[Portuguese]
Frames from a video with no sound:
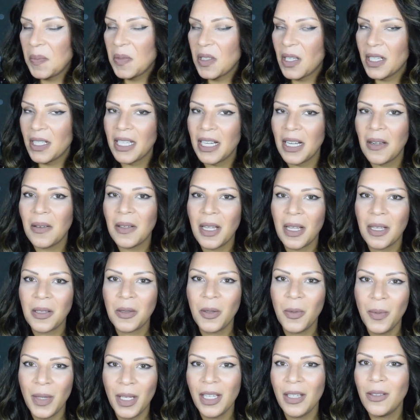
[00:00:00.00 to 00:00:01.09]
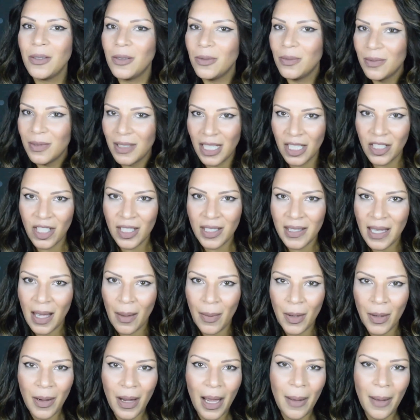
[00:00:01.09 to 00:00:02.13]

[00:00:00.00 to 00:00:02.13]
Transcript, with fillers: só entrar em contato comigo, vocês já sabem o